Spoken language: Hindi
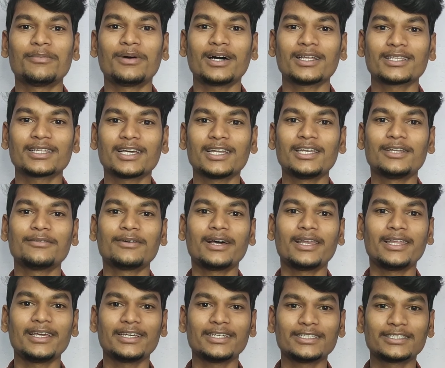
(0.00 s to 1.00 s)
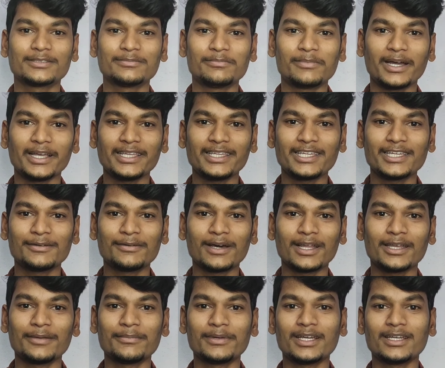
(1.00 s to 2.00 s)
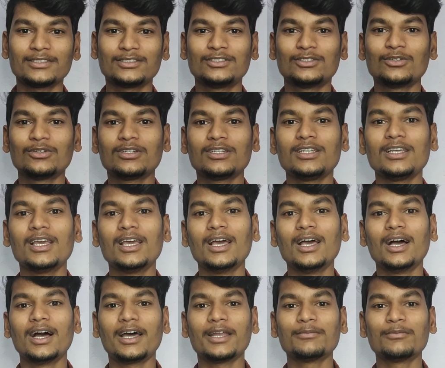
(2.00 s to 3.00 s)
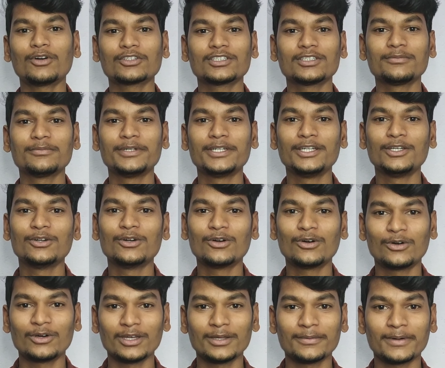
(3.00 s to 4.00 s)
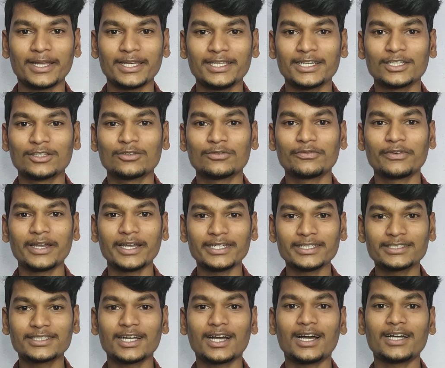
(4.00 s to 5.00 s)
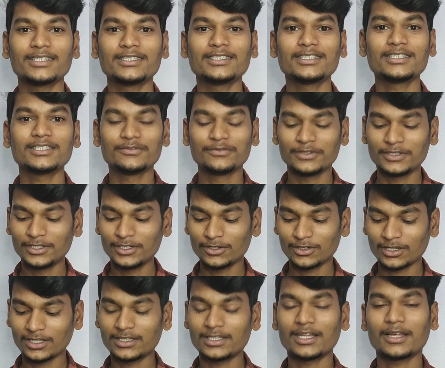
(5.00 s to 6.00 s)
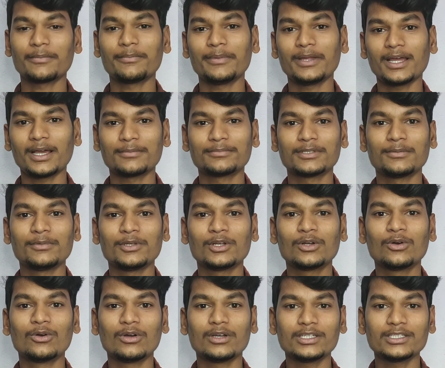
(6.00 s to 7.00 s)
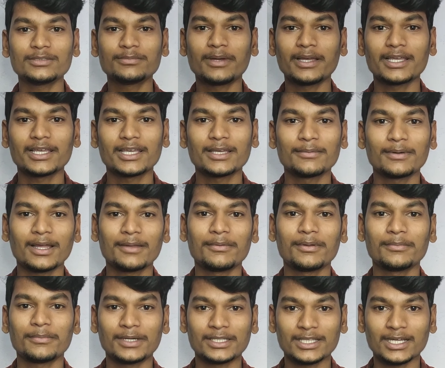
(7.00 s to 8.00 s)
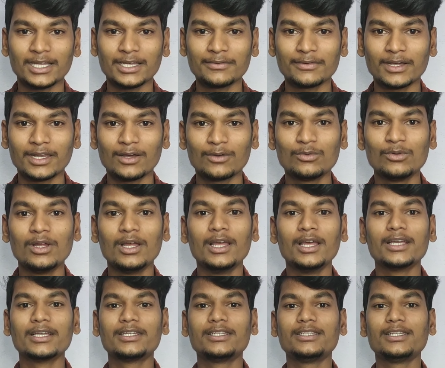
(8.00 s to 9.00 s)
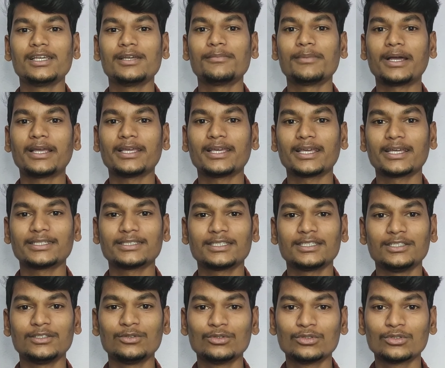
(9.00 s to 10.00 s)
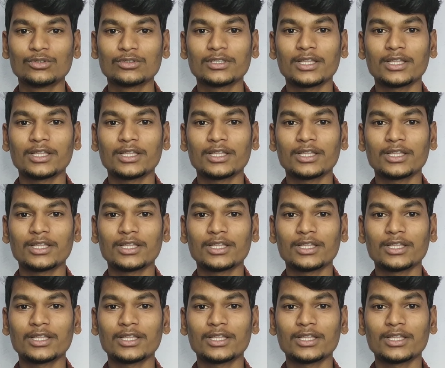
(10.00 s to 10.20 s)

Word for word: हम बात करने वाले हैं इस माइक के बारे में जो कि अनबॉक्सिंग वीडियो होने वाली है तो फ्रेंड्स आज की इस वीडियो के अंदर मैं आप सभी को इस माइक के बारे में बताने वाला हूँ कि ये माइक कैसे यूज़